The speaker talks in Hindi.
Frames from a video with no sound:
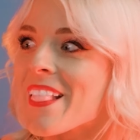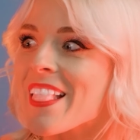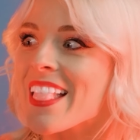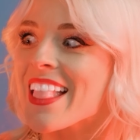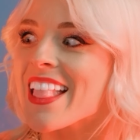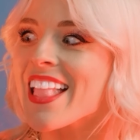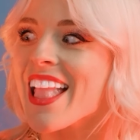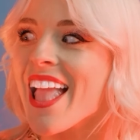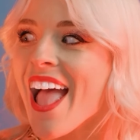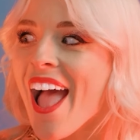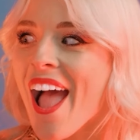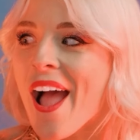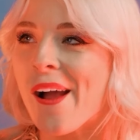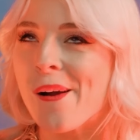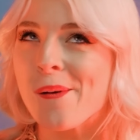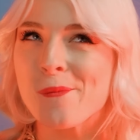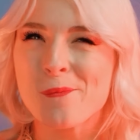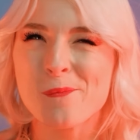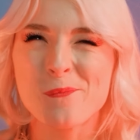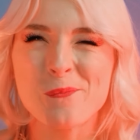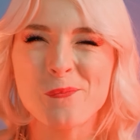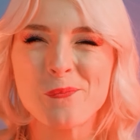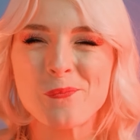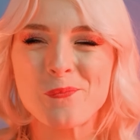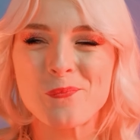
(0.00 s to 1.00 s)
है कि इसे खाया
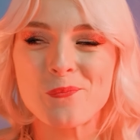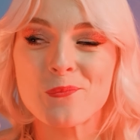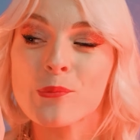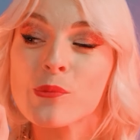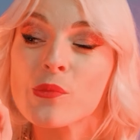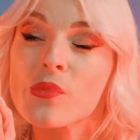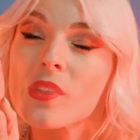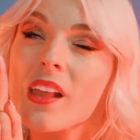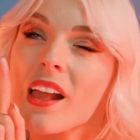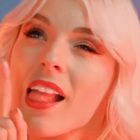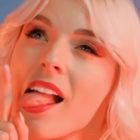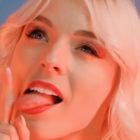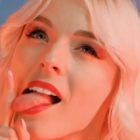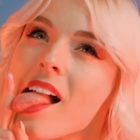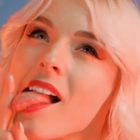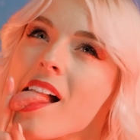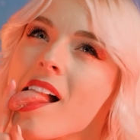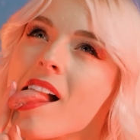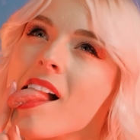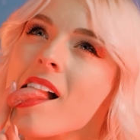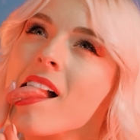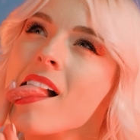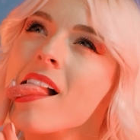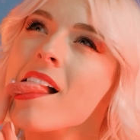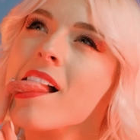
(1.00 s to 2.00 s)
जा सकता है
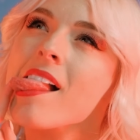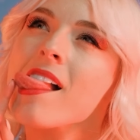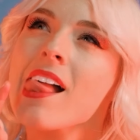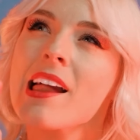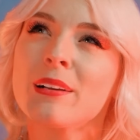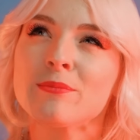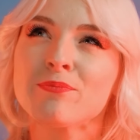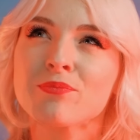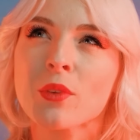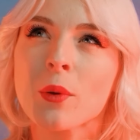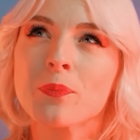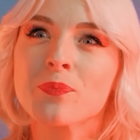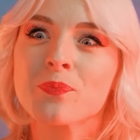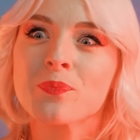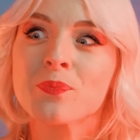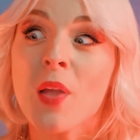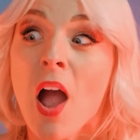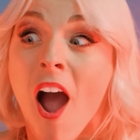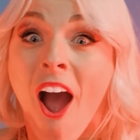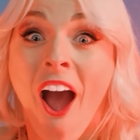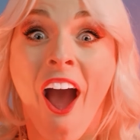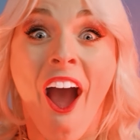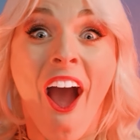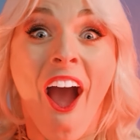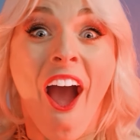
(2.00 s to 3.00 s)
शायद यह भी गमी से
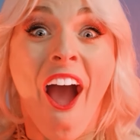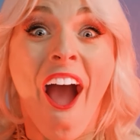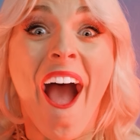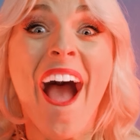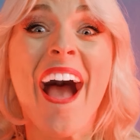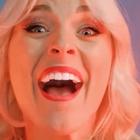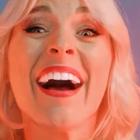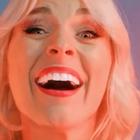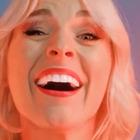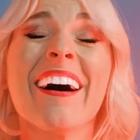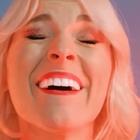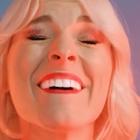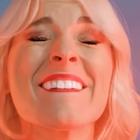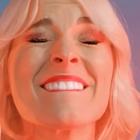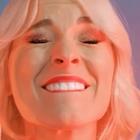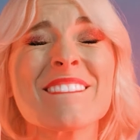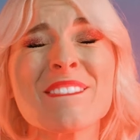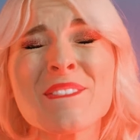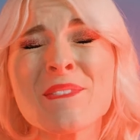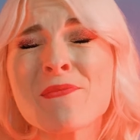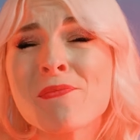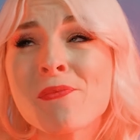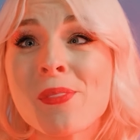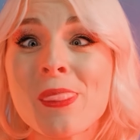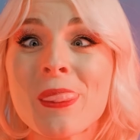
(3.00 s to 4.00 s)
बना है
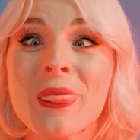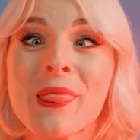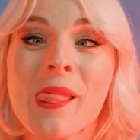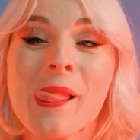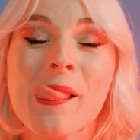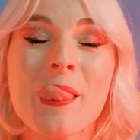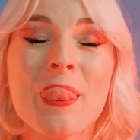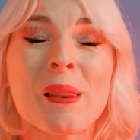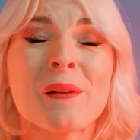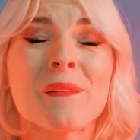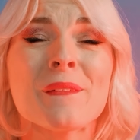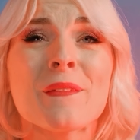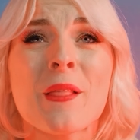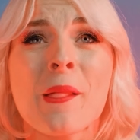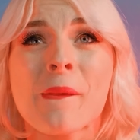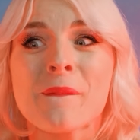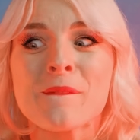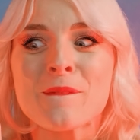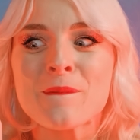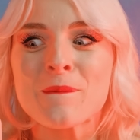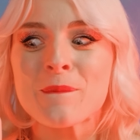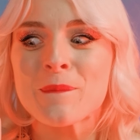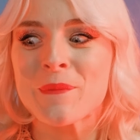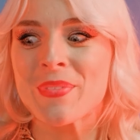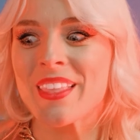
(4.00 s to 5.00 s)
मीठा लगता
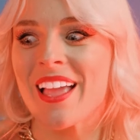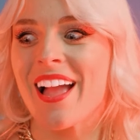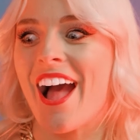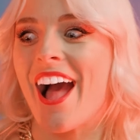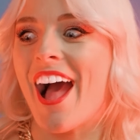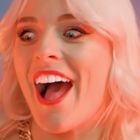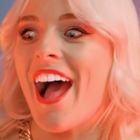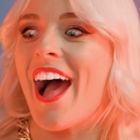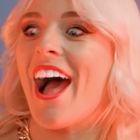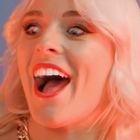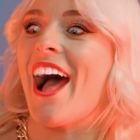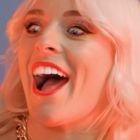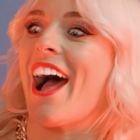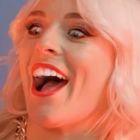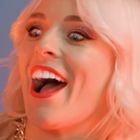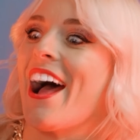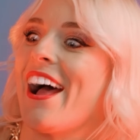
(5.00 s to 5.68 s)
है हमें इसका